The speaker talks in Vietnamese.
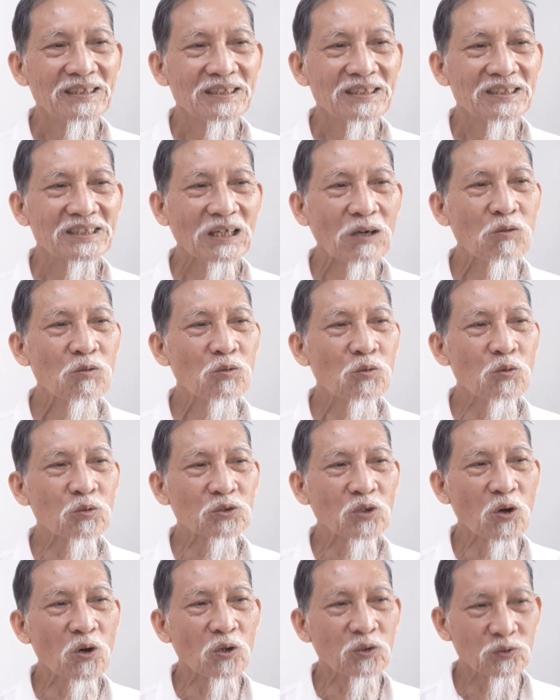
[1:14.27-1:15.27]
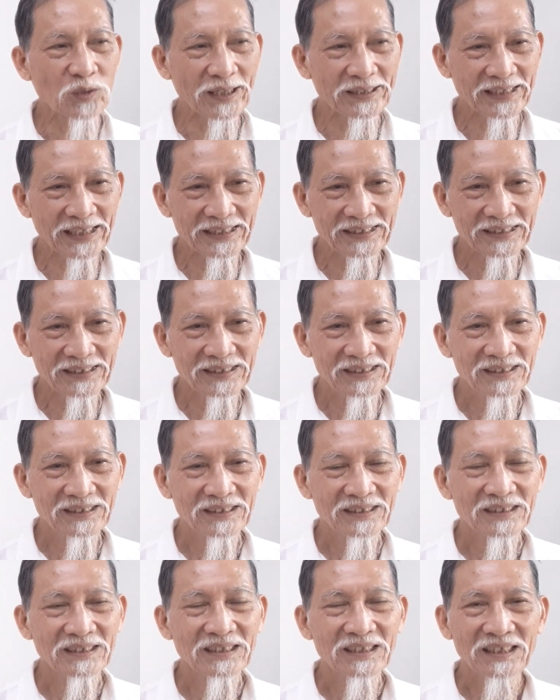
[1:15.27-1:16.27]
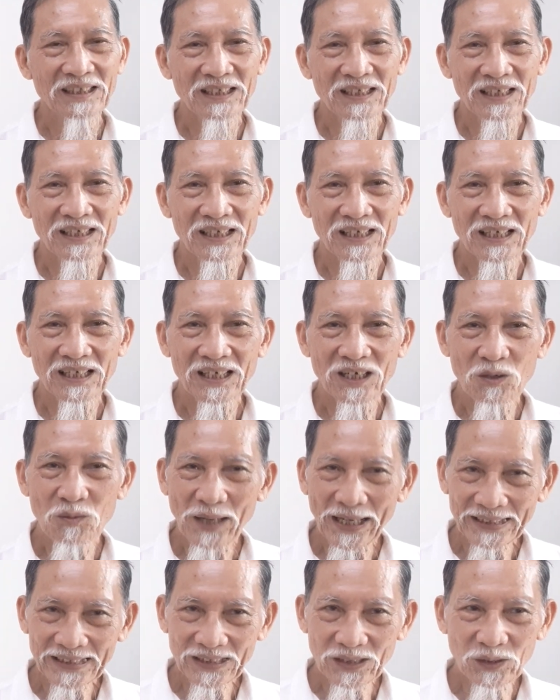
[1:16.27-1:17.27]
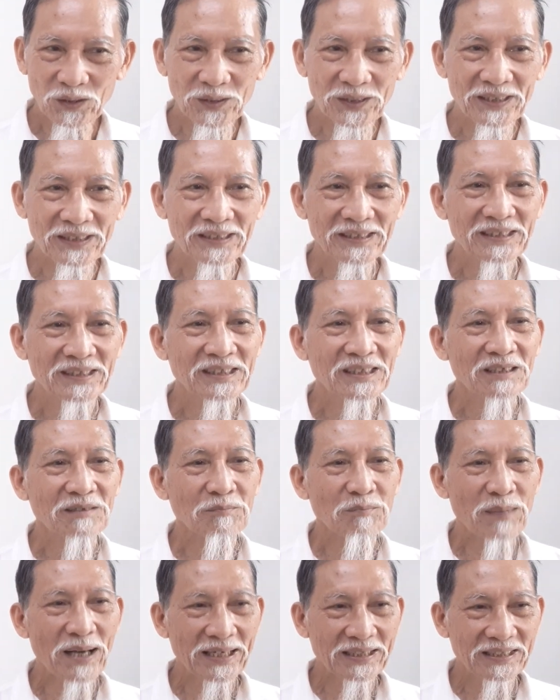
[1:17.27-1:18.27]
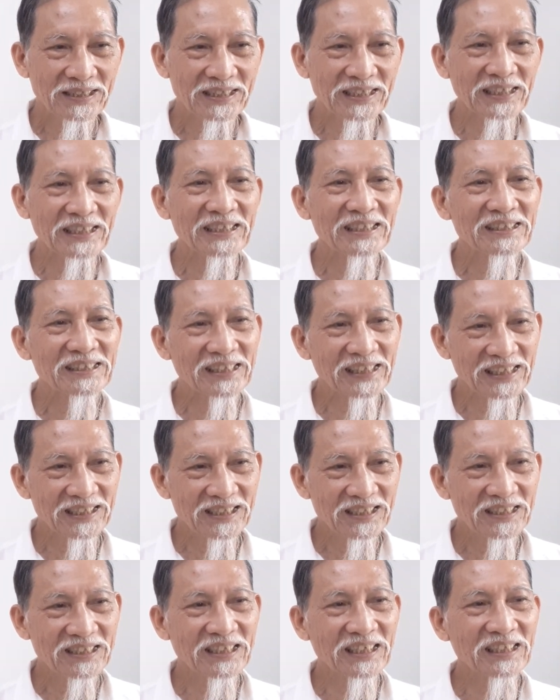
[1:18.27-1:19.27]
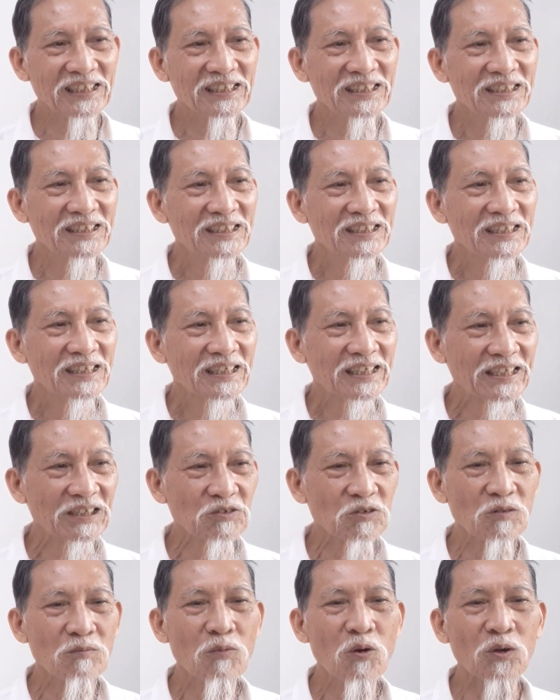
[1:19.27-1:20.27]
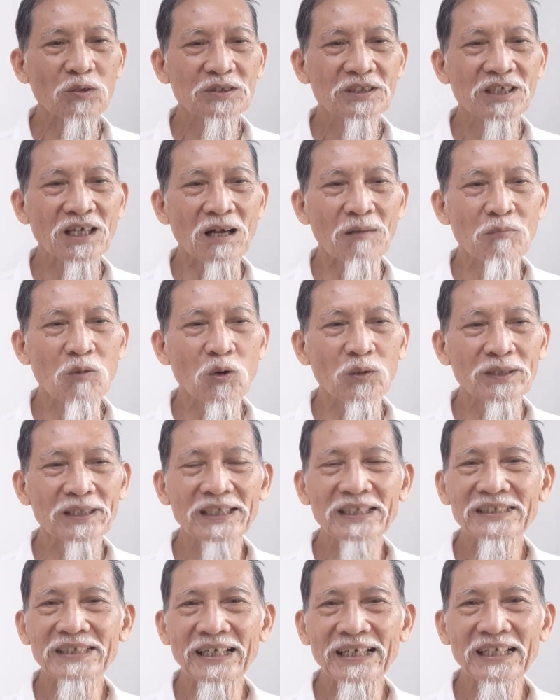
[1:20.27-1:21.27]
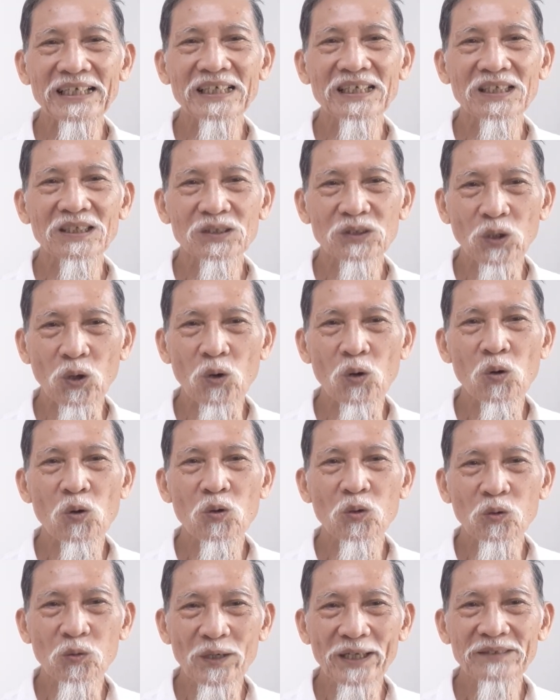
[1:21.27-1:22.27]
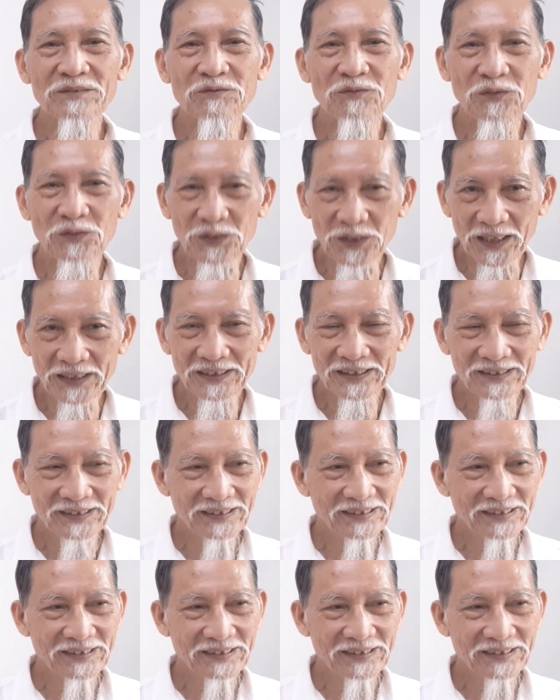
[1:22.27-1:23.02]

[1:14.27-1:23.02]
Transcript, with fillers: Sau cụ tổ tuệ tĩnh, ông anh tôi, bác sĩ, tiến sĩ, cựu Bộ trưởng Bộ Y tế Đỗ Nguyên Phương